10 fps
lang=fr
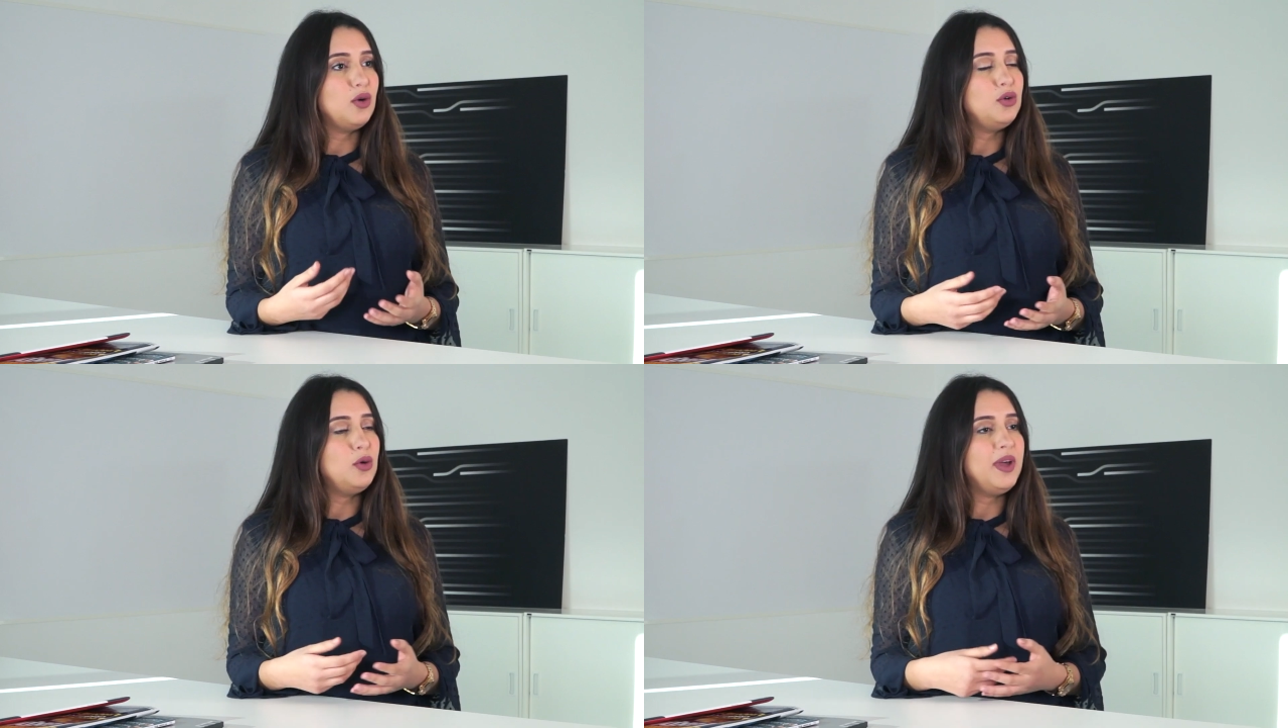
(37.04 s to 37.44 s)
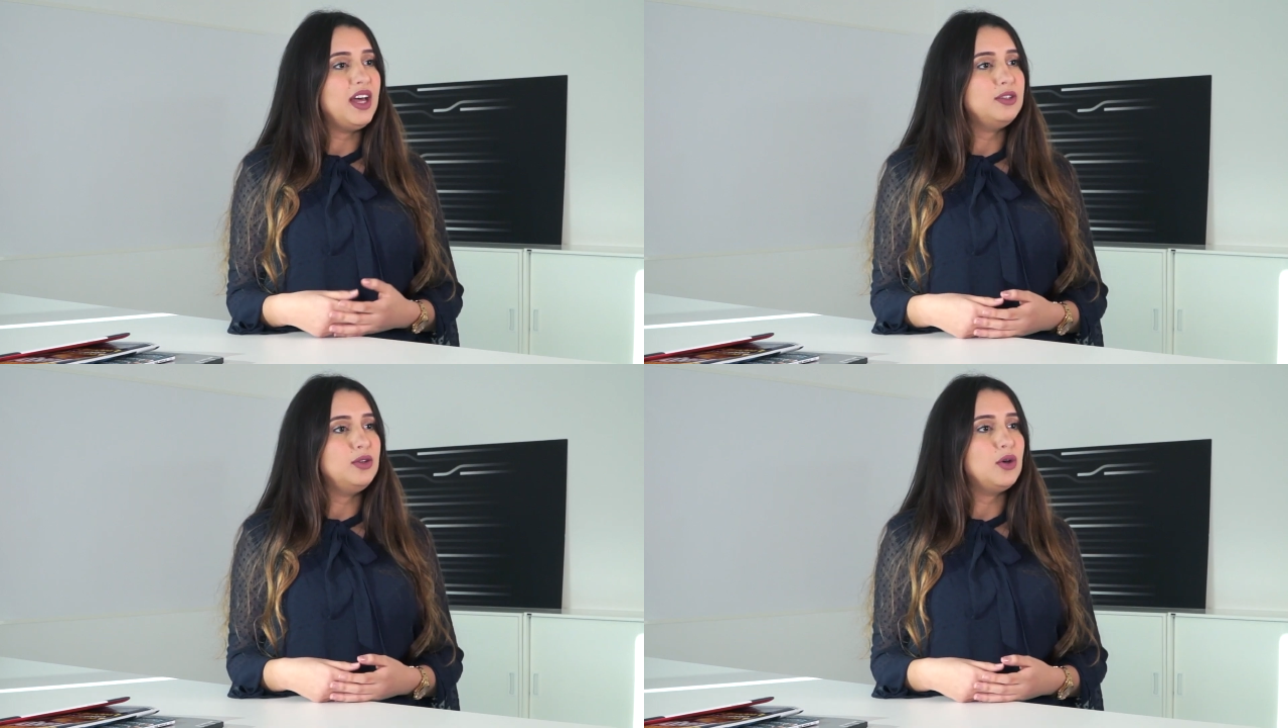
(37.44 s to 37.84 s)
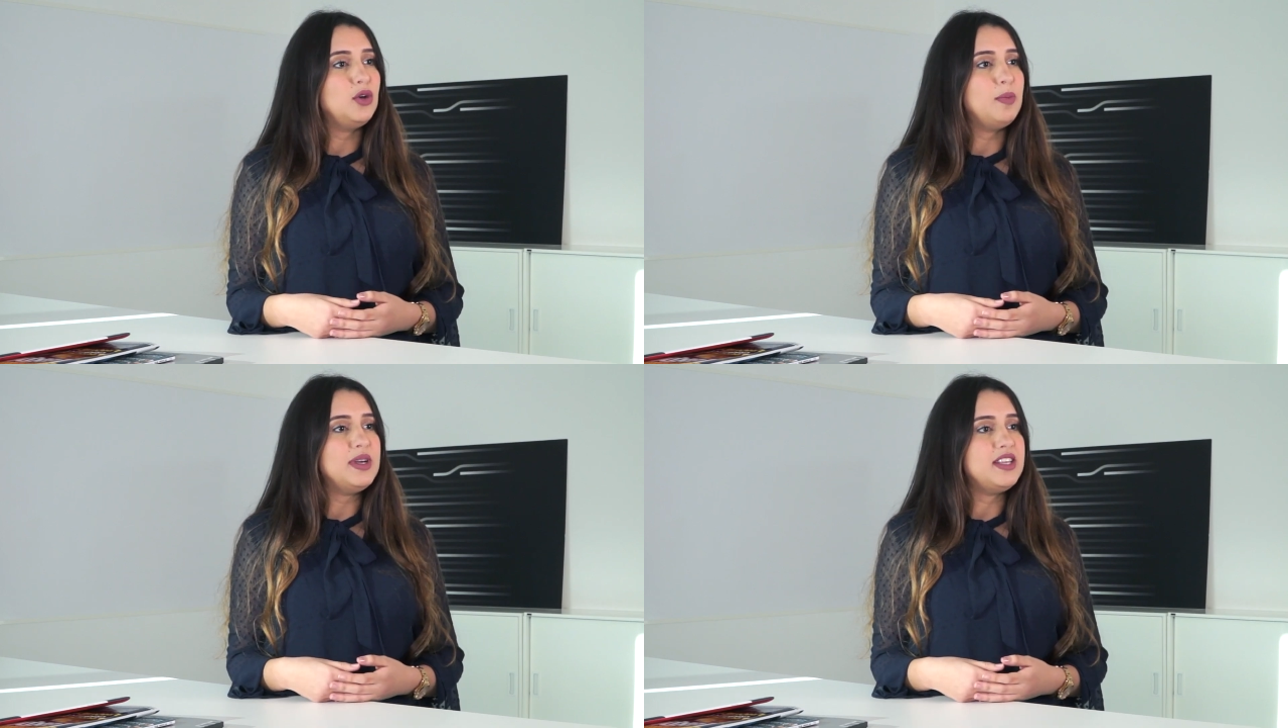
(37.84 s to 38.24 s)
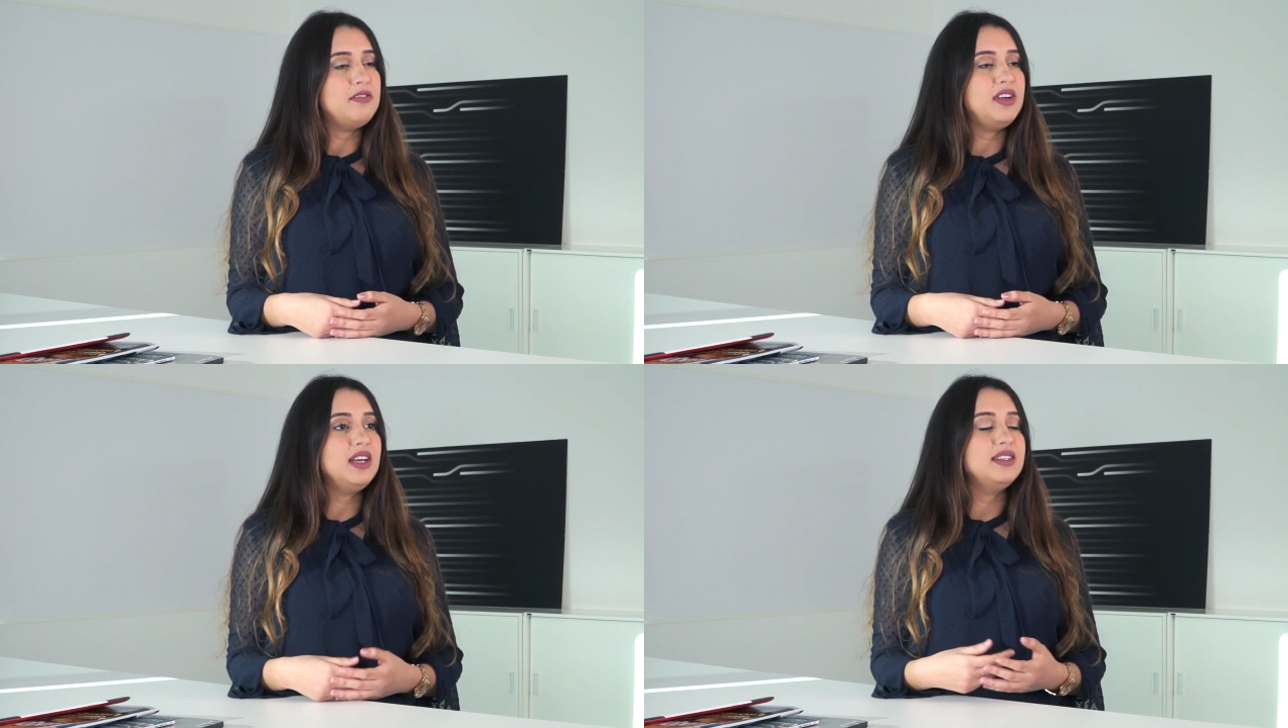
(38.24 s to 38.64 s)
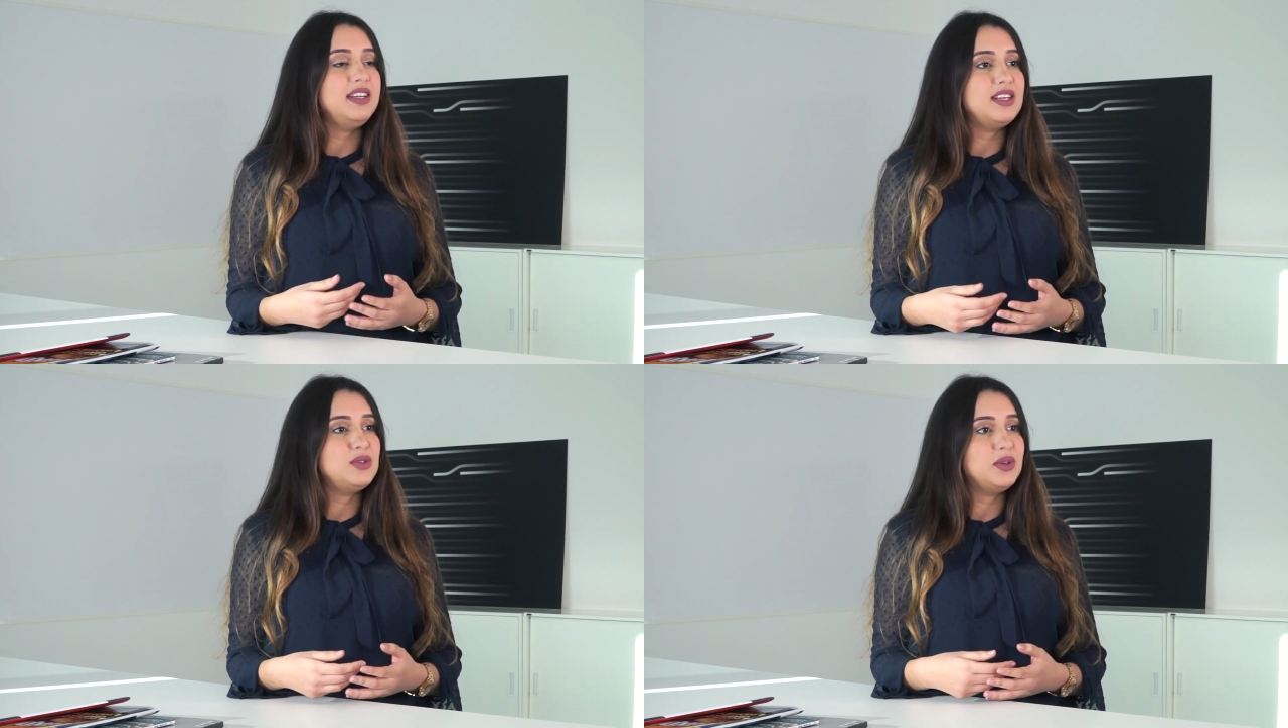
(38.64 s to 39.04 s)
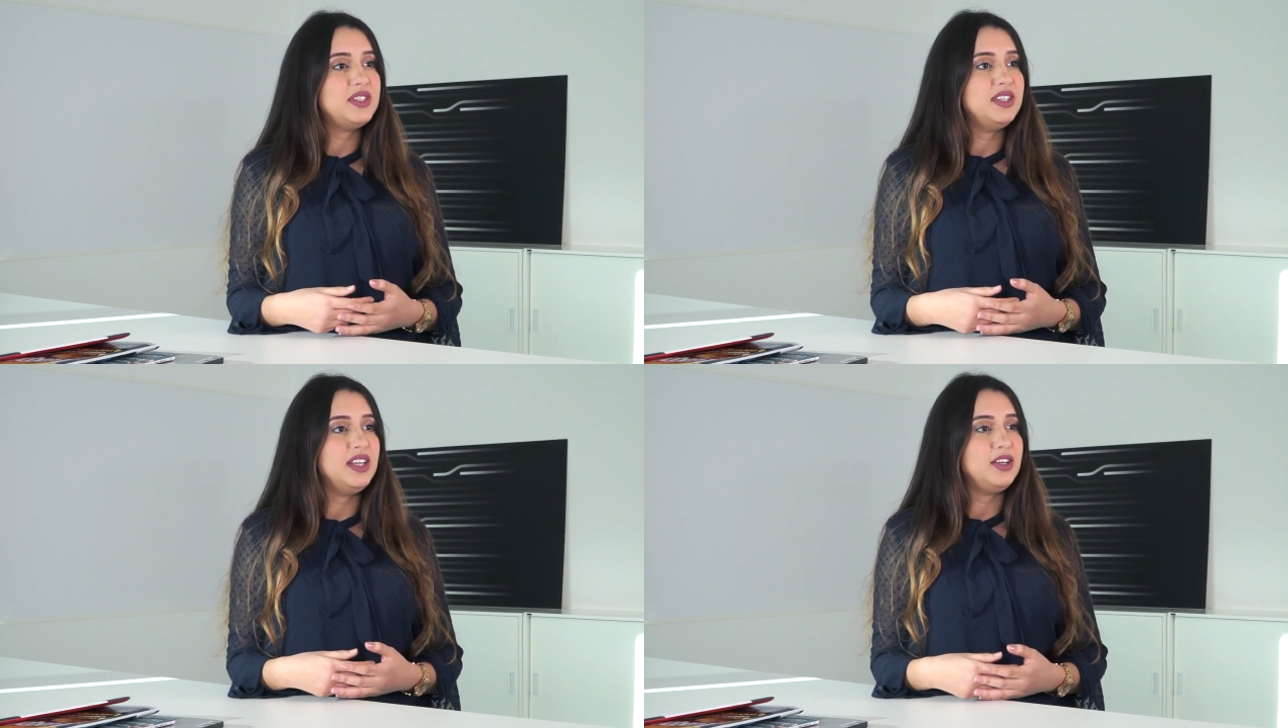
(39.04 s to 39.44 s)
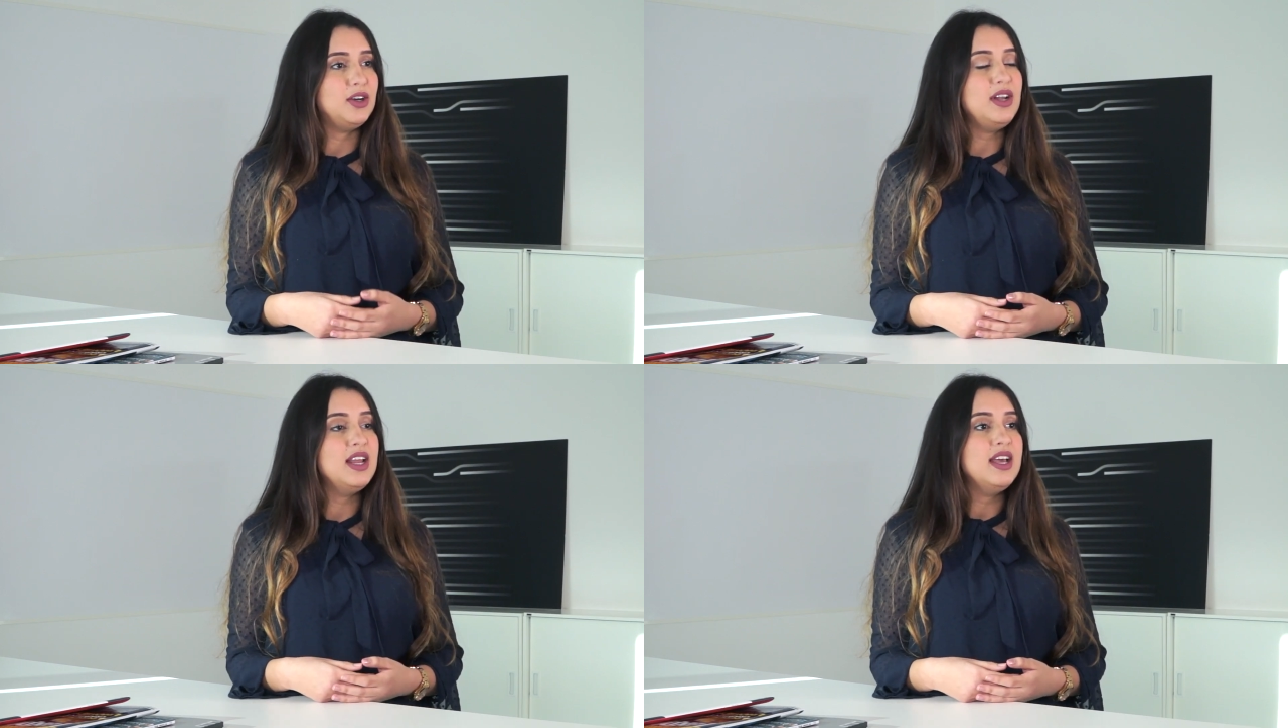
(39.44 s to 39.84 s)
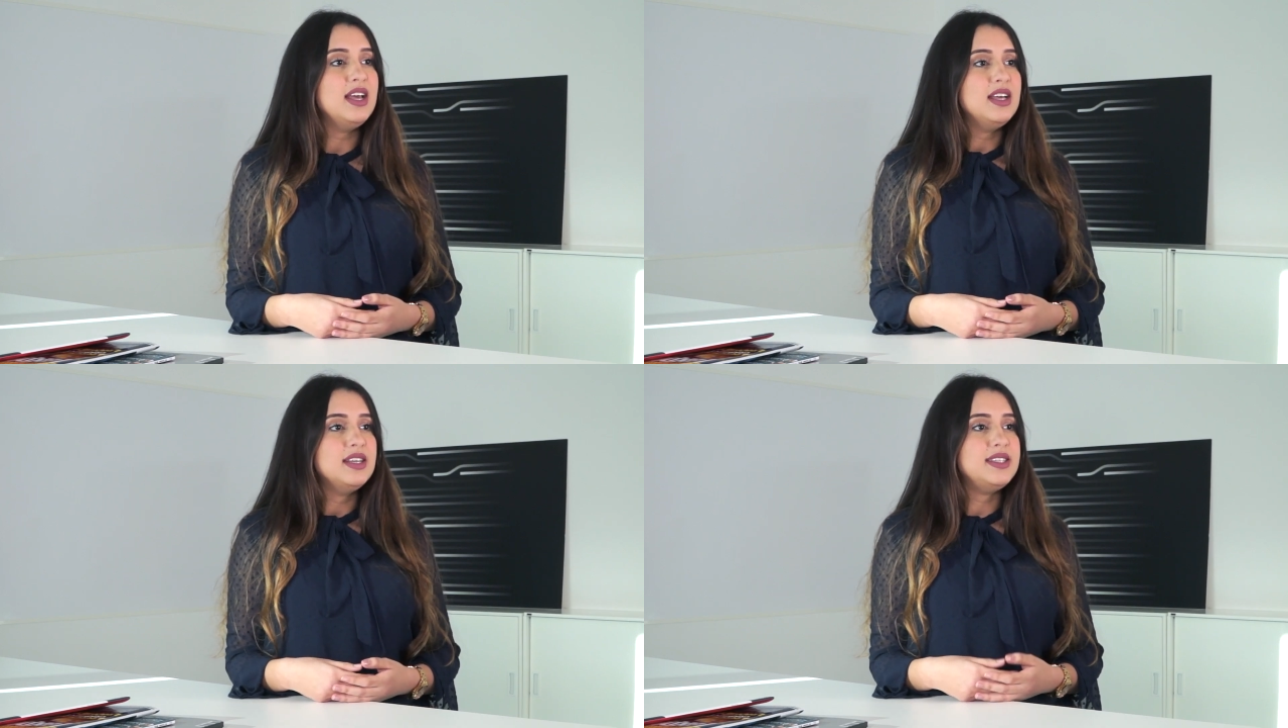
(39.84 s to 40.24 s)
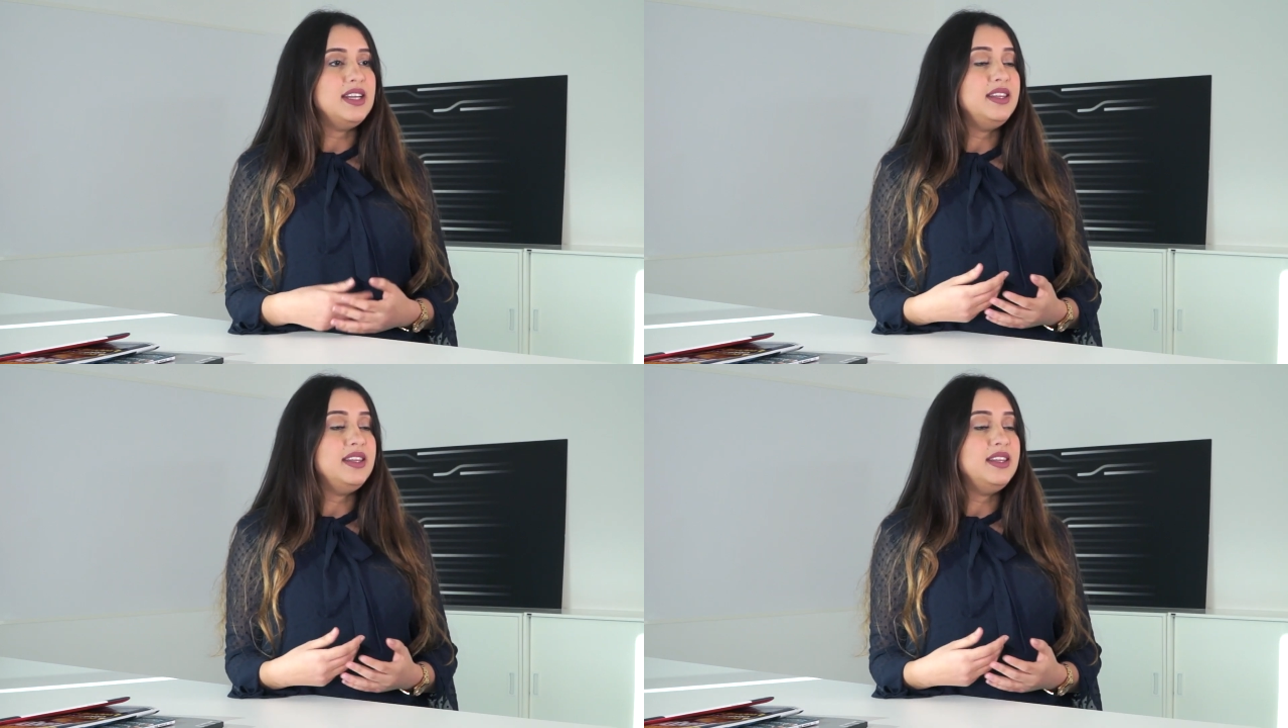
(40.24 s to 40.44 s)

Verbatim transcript: grand opérateur comme SFR dès la sortie d'école. C'est